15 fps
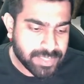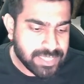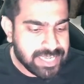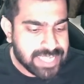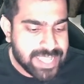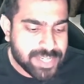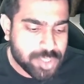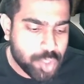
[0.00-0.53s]

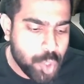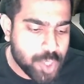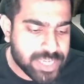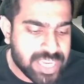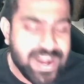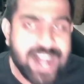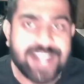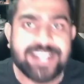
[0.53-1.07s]
எல்லாருக்கும்
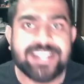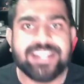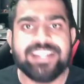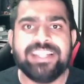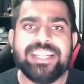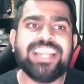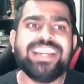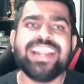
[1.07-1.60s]
ஓகேவா
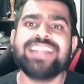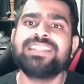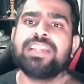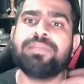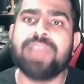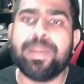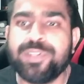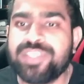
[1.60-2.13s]
நீட்
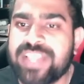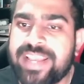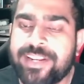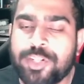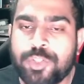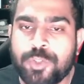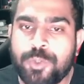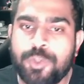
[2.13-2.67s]
எக்ஸாம் எப்போ சார்
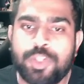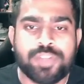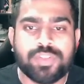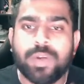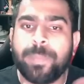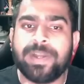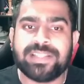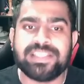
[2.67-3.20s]
இருக்கும்
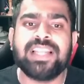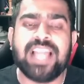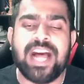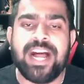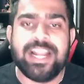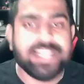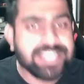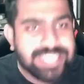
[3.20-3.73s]
ஸோ பசங்களா
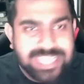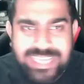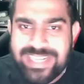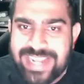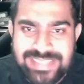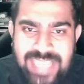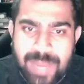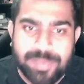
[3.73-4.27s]
நீட்
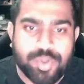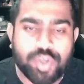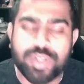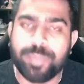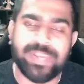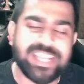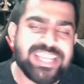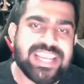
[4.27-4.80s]
எக்ஸாம்க்கு ஒரு
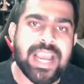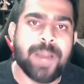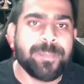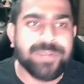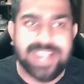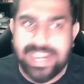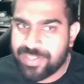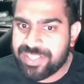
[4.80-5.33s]
பெரிய
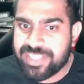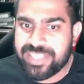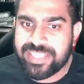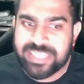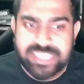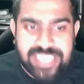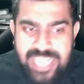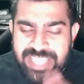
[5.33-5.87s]
அப்டேட்
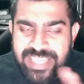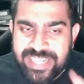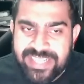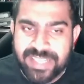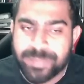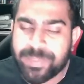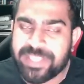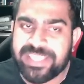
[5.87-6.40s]
வந்திருக்கு அது
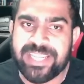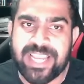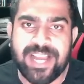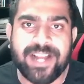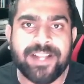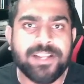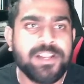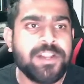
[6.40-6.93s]
என்னன்னு
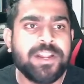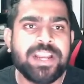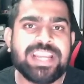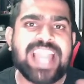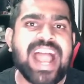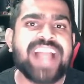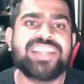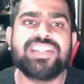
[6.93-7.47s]
பாத்தீங்கன்னா
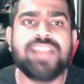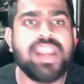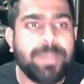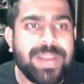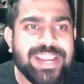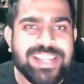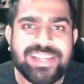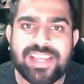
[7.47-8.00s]
நேஷனல்
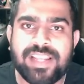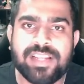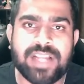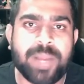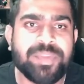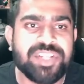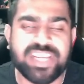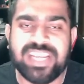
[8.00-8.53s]
மெடிக்கல்
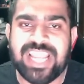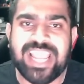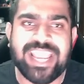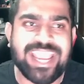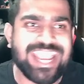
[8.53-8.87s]
கமிஷன்ல